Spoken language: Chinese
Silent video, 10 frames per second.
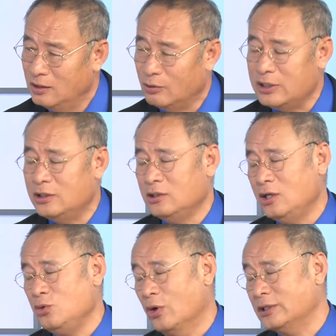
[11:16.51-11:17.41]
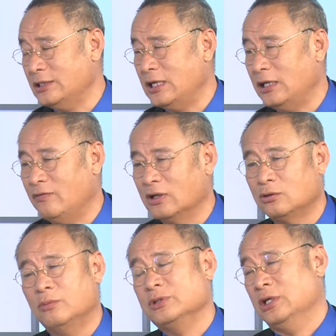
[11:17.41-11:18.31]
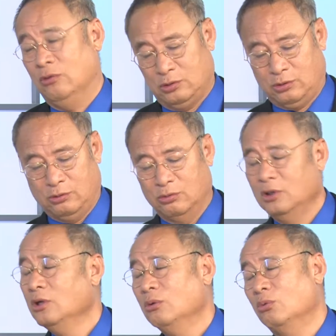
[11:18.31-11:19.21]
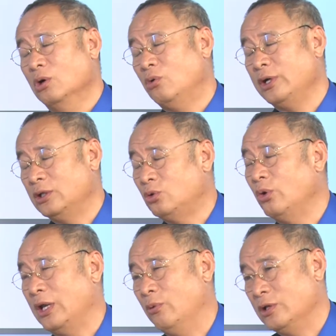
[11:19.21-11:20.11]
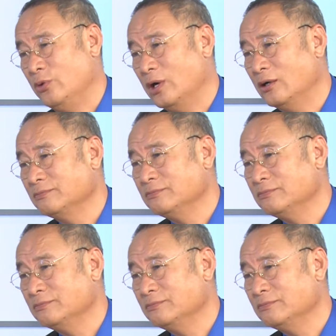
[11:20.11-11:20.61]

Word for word: 我说你你女儿在这个地方，他说不行，他说我会拖累我女儿。